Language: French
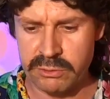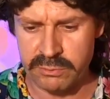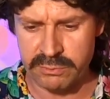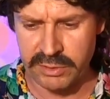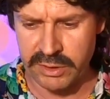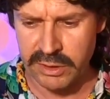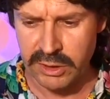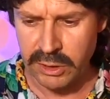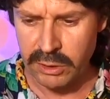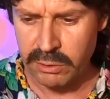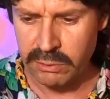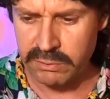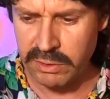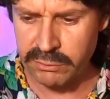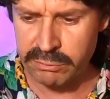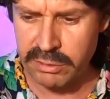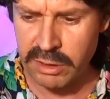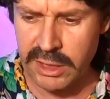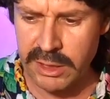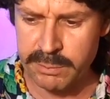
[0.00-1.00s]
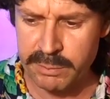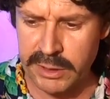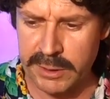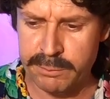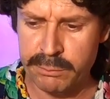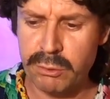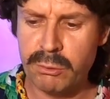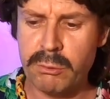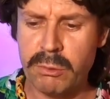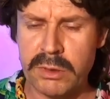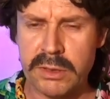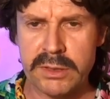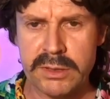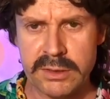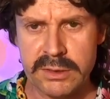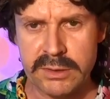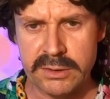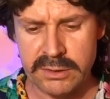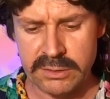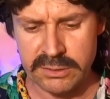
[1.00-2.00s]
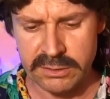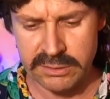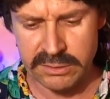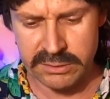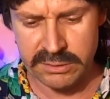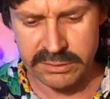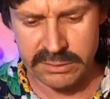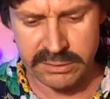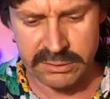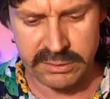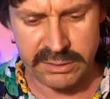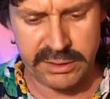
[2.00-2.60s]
Enfin, on va voir après pourquoi euh,